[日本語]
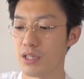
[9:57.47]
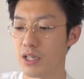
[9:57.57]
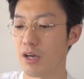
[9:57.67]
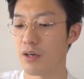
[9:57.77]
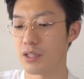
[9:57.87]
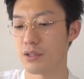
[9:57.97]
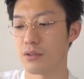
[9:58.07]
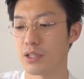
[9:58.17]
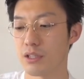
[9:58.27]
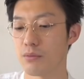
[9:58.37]
で買われて
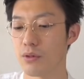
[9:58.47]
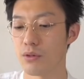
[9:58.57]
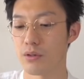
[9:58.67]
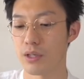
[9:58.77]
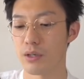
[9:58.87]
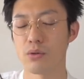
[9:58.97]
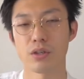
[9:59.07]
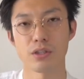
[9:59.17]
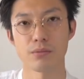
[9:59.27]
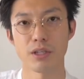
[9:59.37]
る方も、え
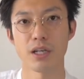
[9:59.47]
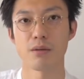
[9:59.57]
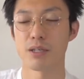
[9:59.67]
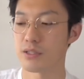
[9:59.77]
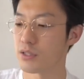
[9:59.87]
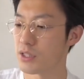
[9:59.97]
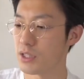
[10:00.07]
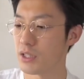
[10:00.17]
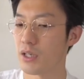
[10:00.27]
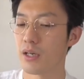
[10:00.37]
多く見られます
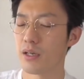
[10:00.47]
し、